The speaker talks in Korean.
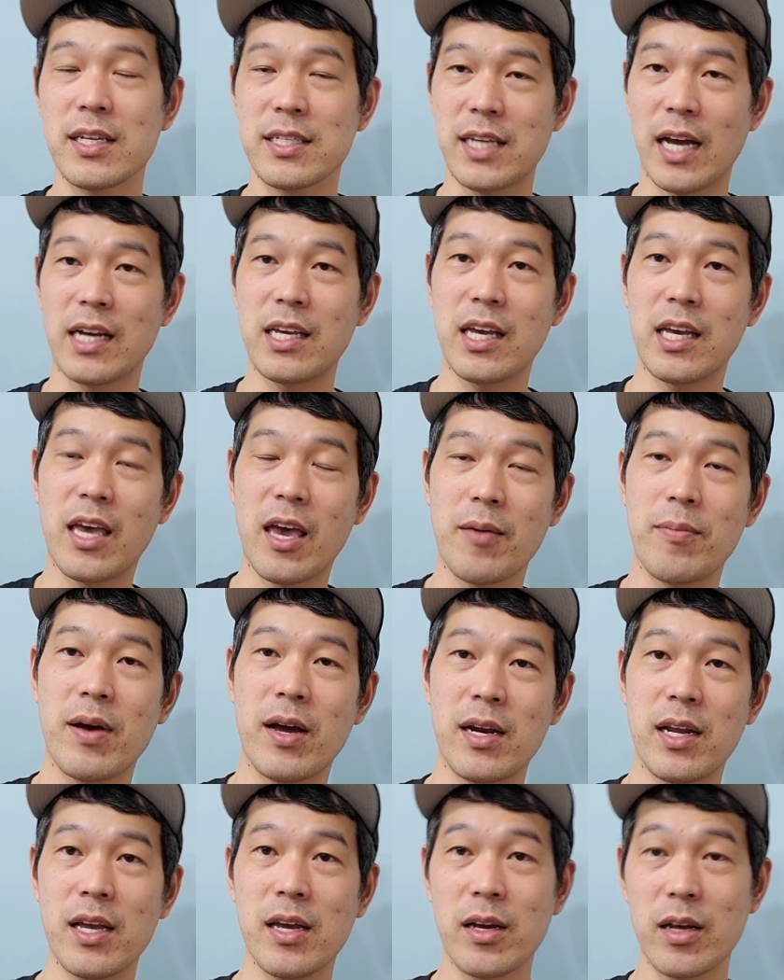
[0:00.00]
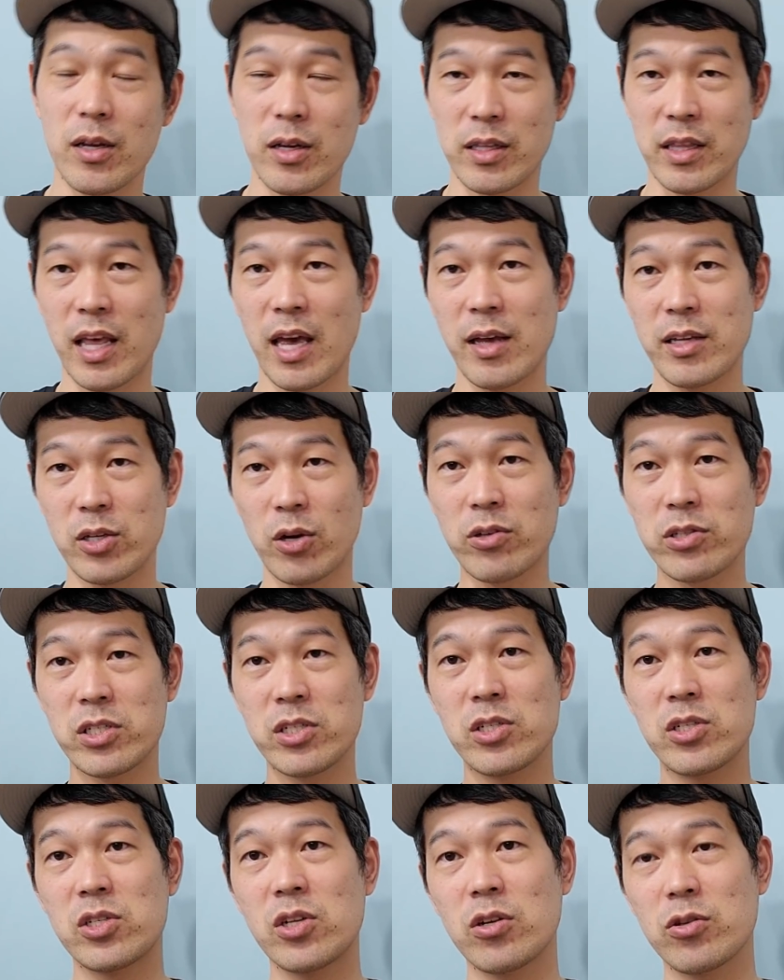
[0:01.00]
자기 개발이 내
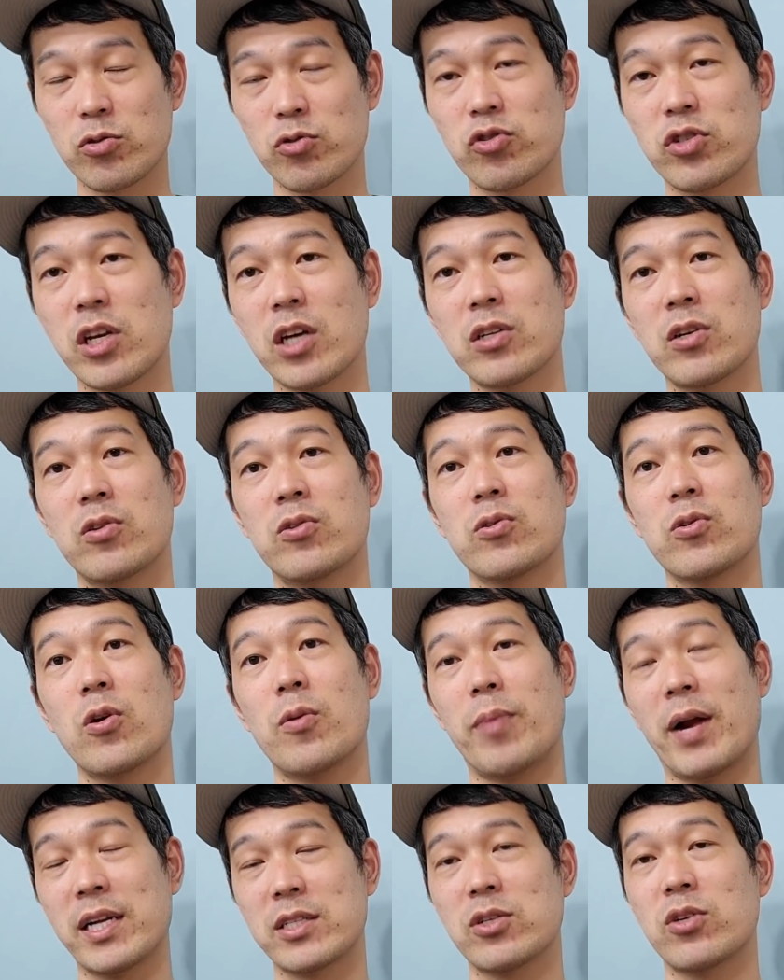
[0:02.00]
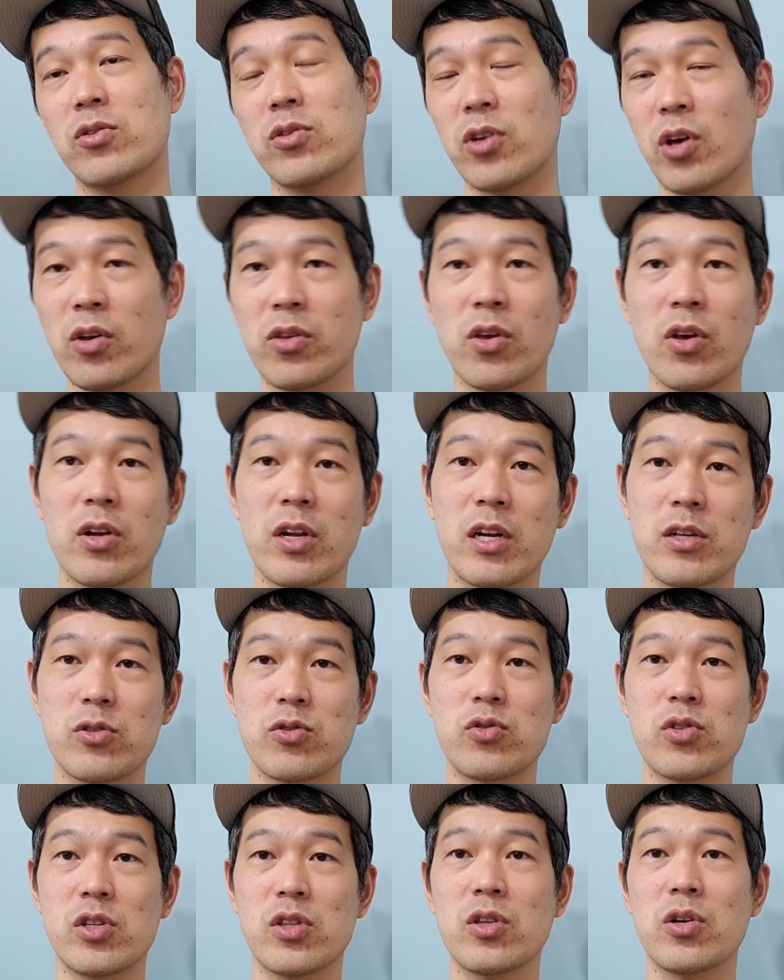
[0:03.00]
정신적, 육체적으로 발전으로 연결될
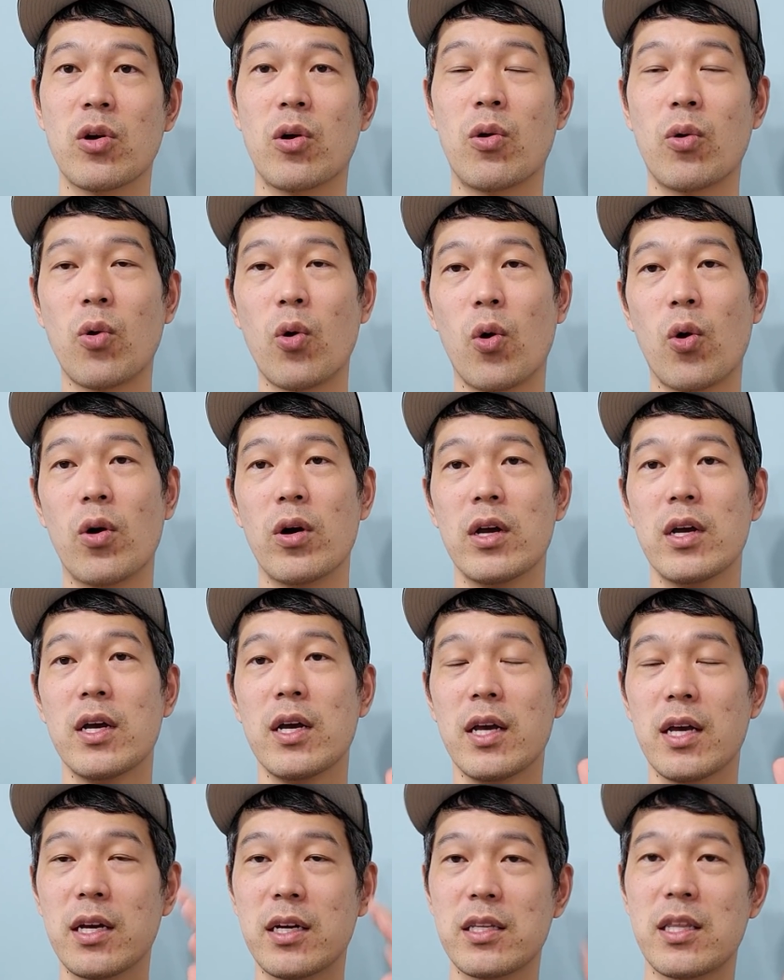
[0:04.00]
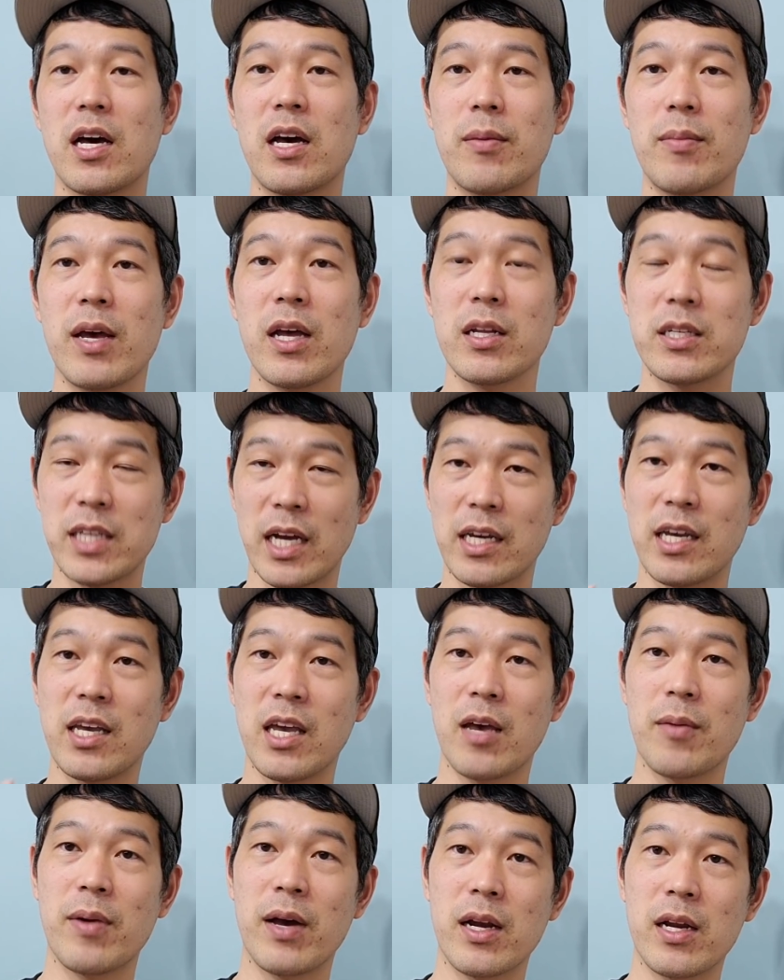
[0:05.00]
수도 있는 거고, 그 다음에 자기
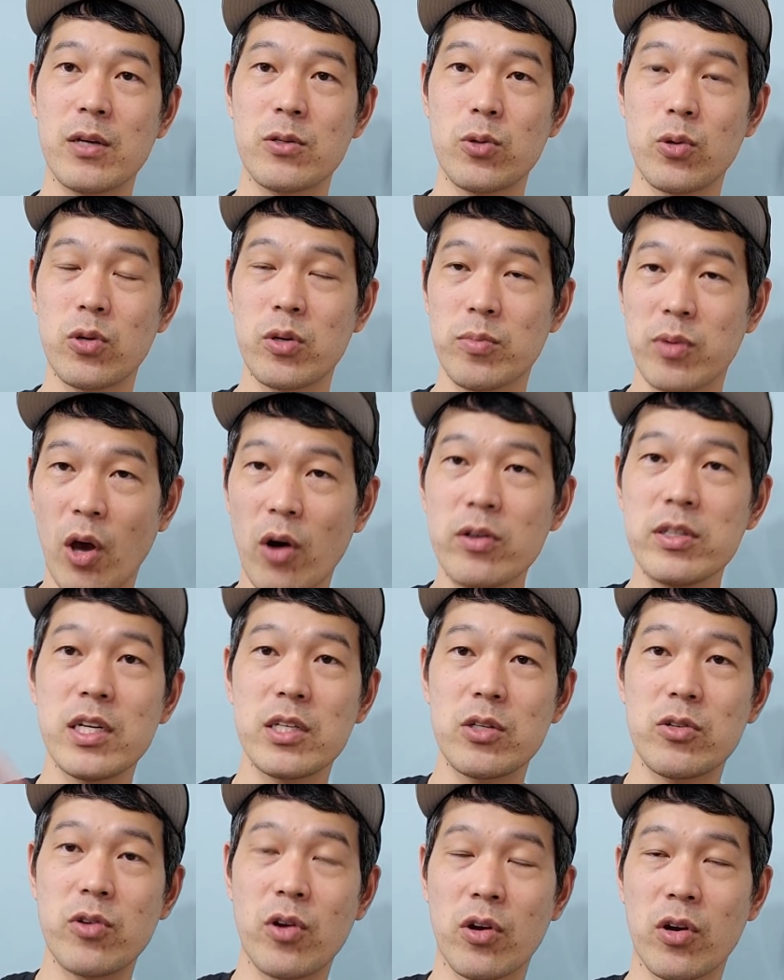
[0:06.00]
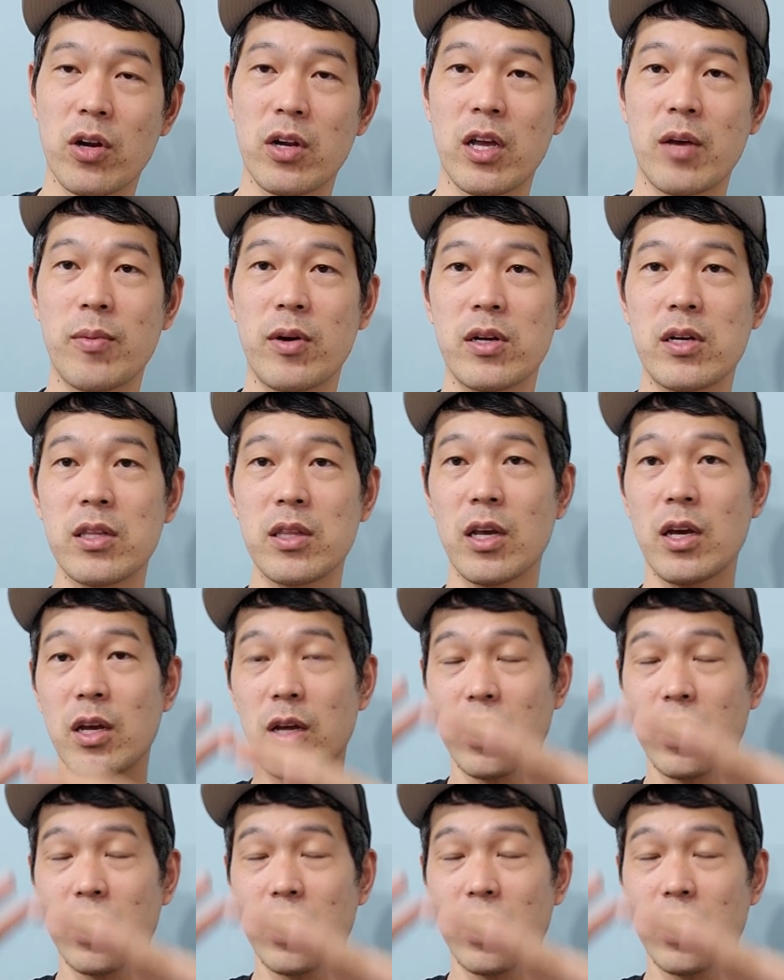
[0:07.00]
개발이 조금 경제적으로 연결되면은